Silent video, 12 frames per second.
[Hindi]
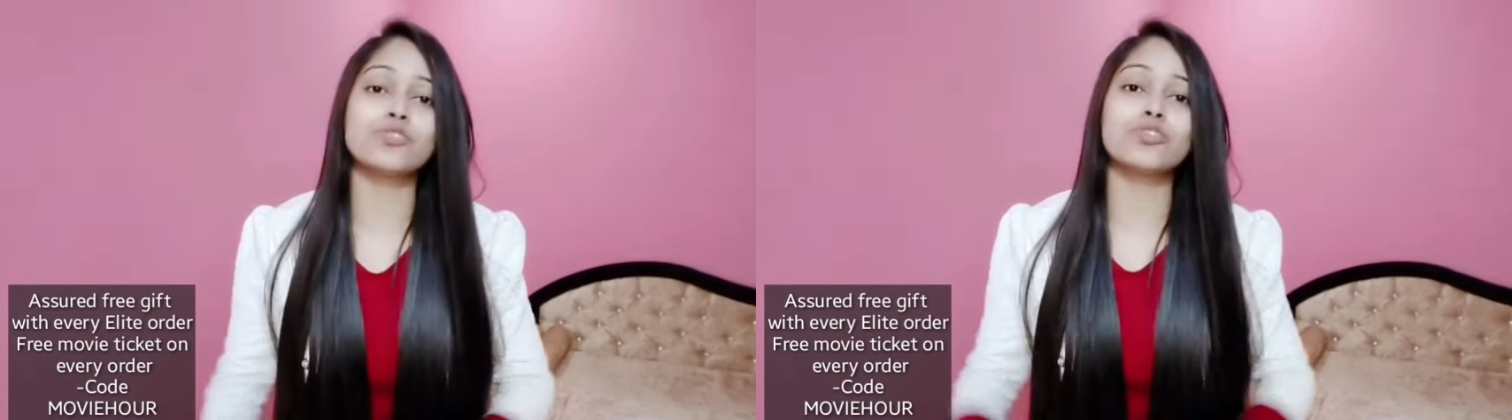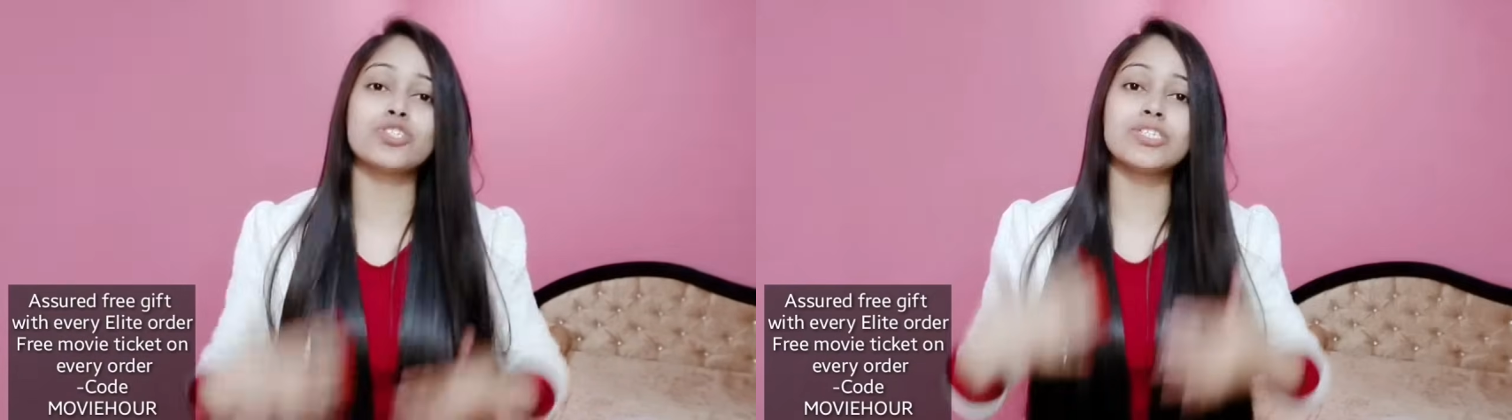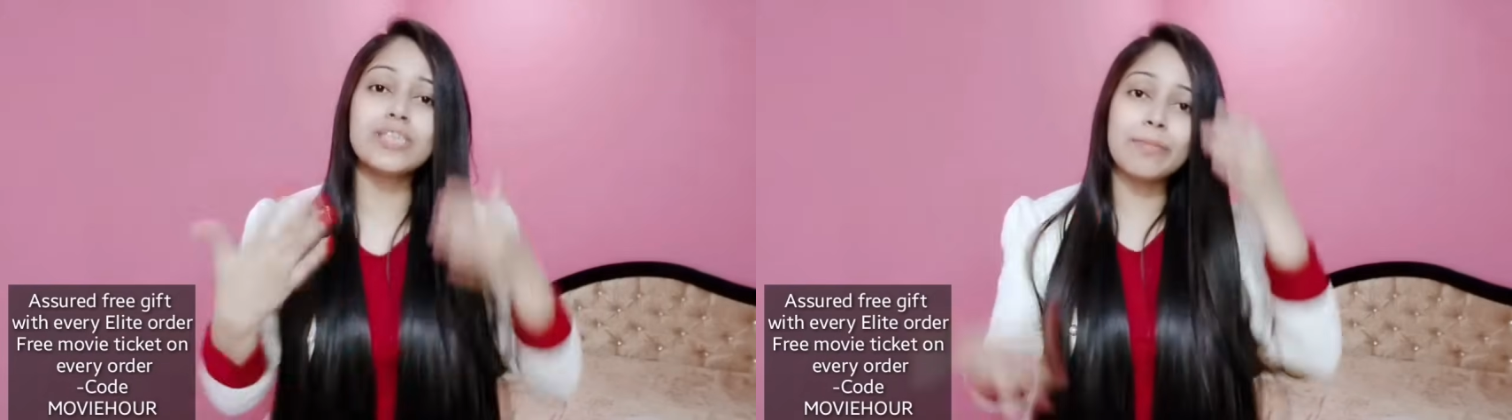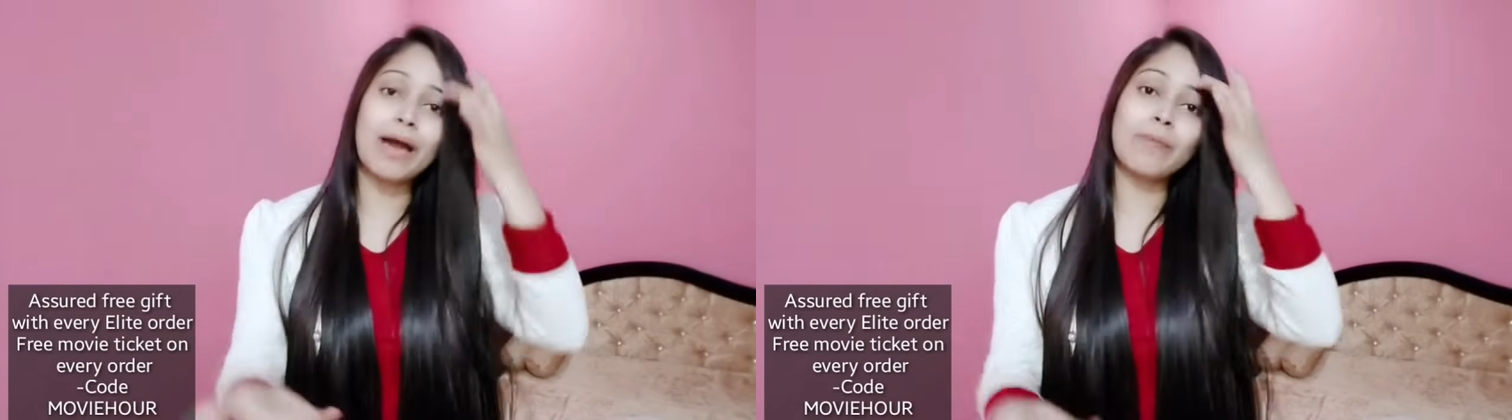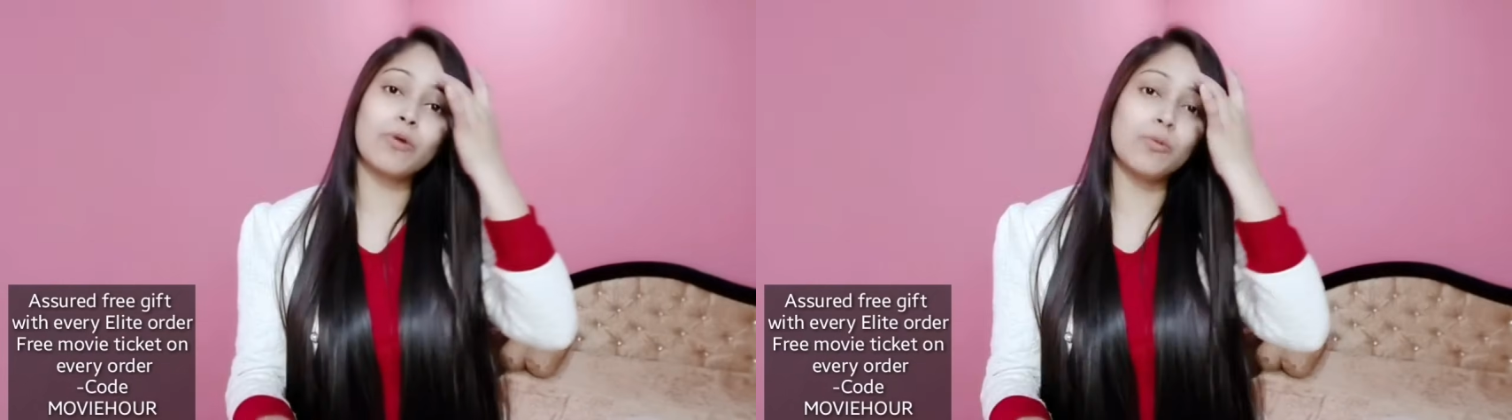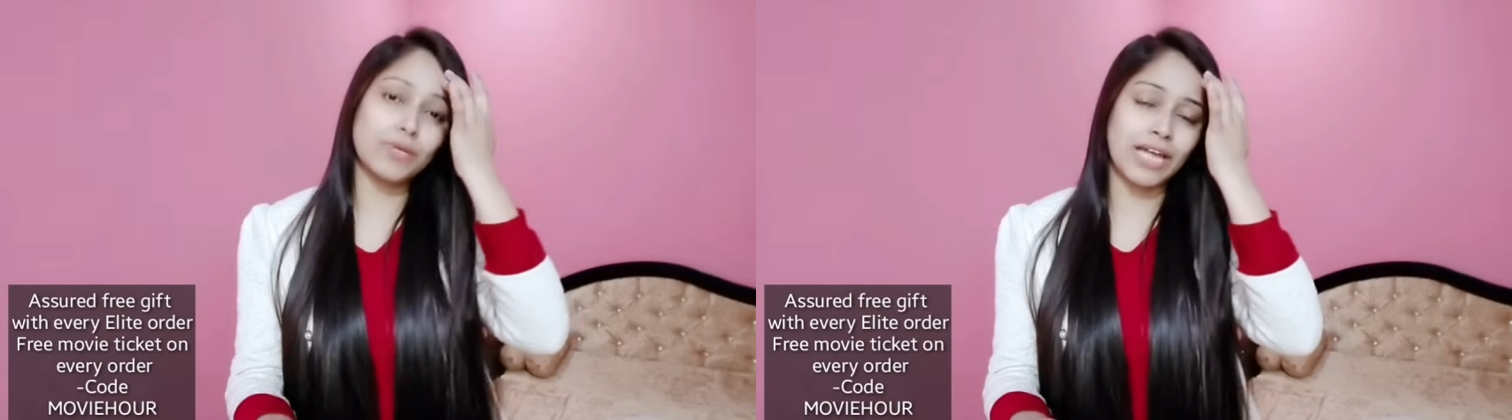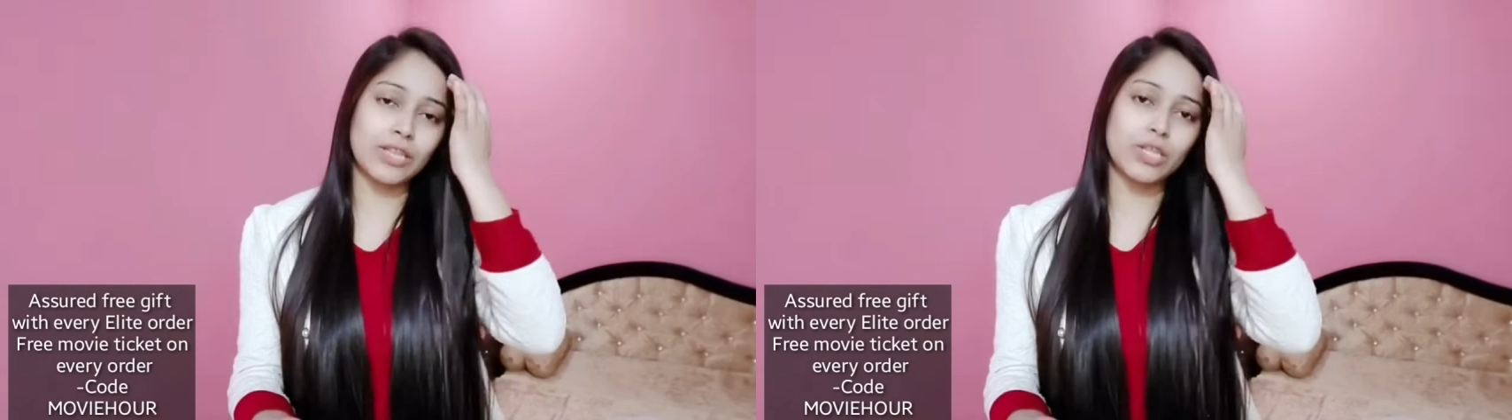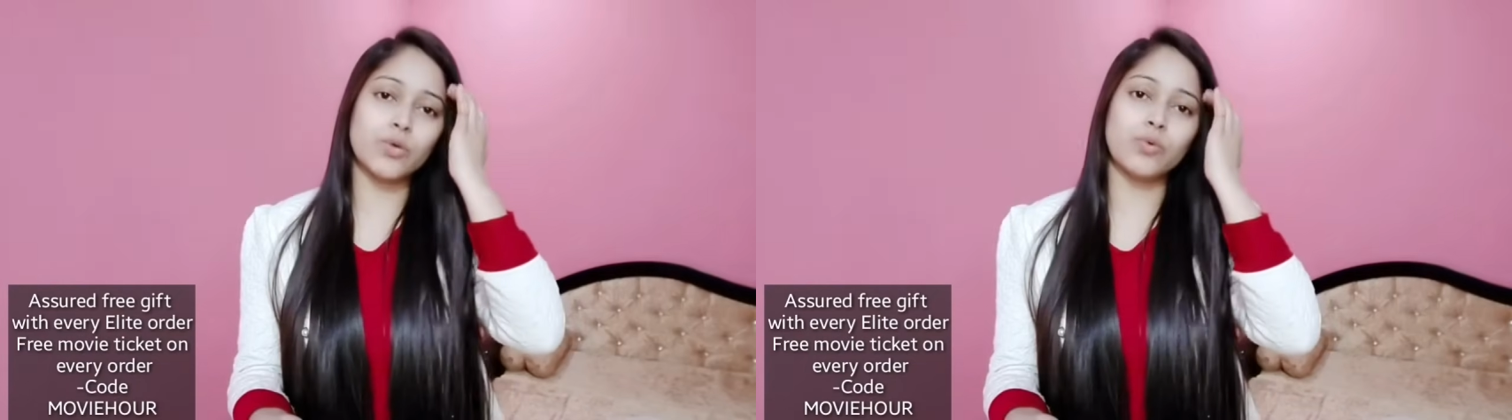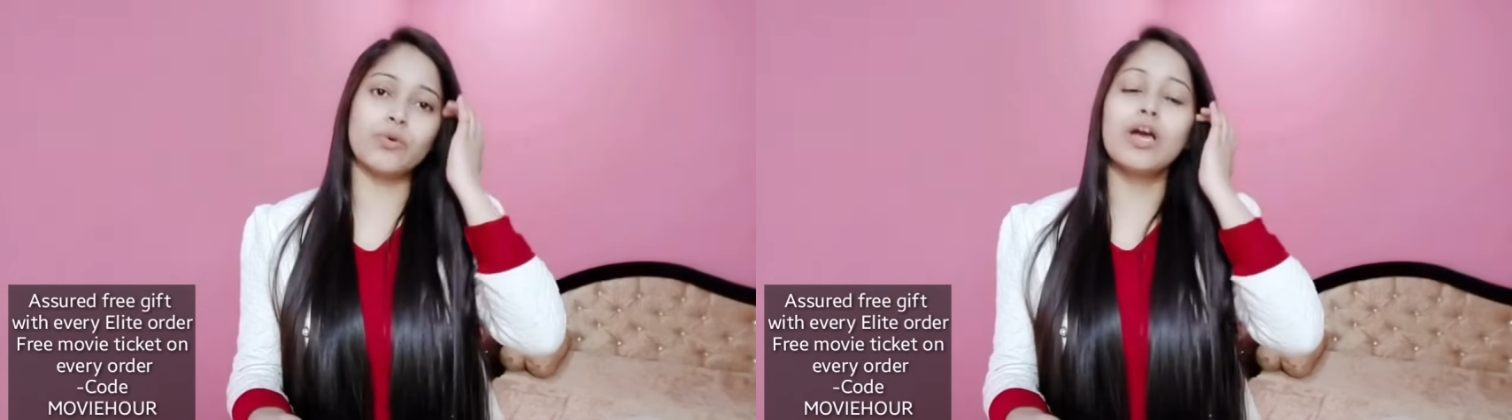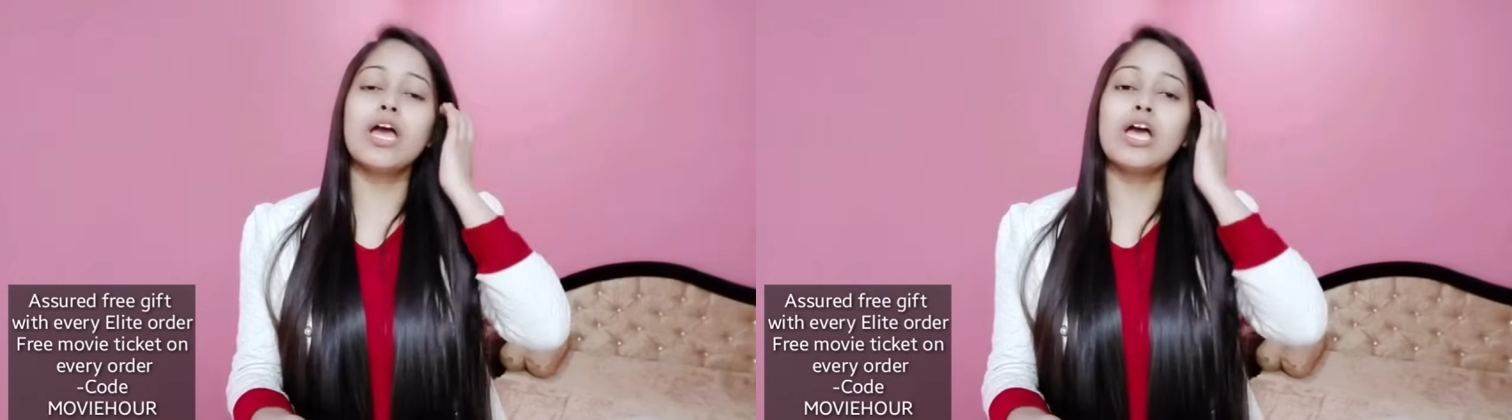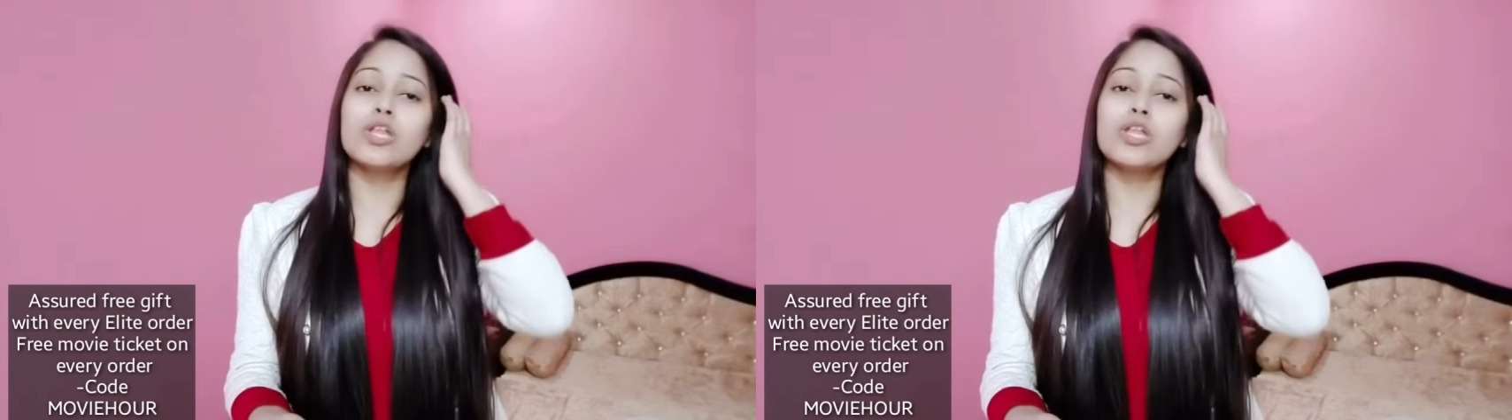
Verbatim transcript: हैं जो चीज़ें मैं आपको बताती हूँ